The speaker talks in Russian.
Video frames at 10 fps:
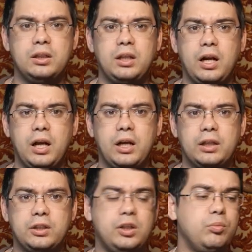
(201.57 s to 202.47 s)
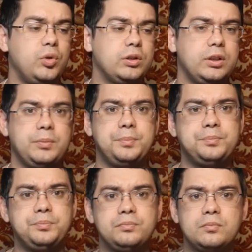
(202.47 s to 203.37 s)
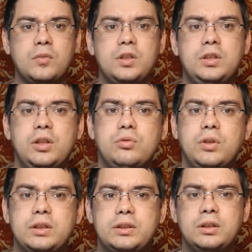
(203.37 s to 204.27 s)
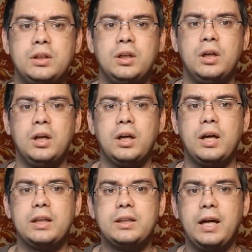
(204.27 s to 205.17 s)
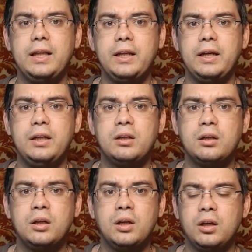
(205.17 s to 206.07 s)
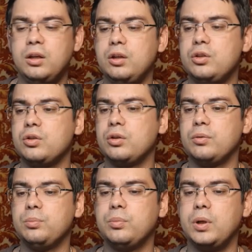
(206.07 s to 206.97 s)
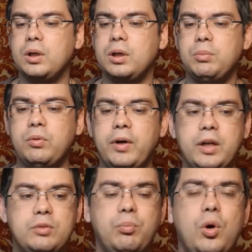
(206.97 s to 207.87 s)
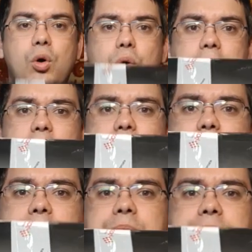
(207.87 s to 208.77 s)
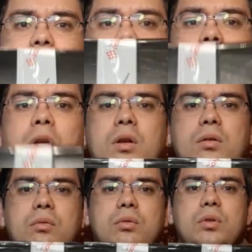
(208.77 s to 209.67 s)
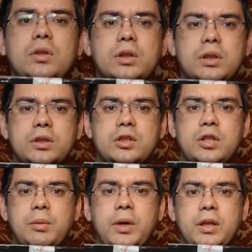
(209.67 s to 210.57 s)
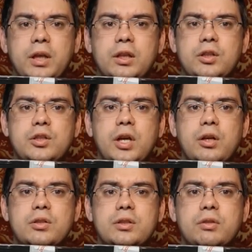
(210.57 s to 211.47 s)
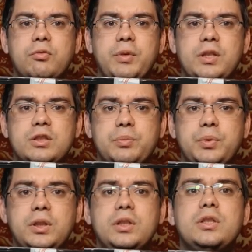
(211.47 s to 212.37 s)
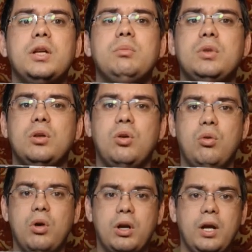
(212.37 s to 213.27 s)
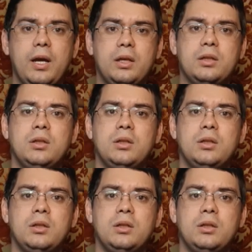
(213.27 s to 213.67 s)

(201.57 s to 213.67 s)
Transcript: Трага от Химоты. Здесь у нас катана. Еще а, бывают боуи. Вот. А чем они отличаются? В принципе, ничем корка